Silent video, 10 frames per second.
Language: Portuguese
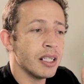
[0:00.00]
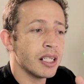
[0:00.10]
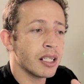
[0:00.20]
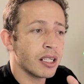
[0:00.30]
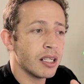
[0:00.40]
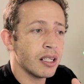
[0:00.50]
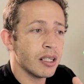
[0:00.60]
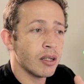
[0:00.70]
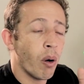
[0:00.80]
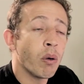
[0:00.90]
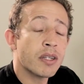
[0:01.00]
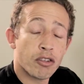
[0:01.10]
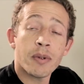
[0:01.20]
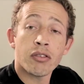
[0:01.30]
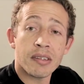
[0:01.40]
e que
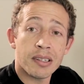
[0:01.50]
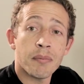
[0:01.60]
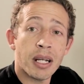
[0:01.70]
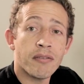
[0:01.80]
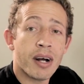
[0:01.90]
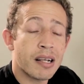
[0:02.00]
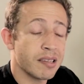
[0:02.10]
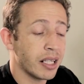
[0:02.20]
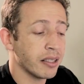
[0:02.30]
outras pessoas também fazem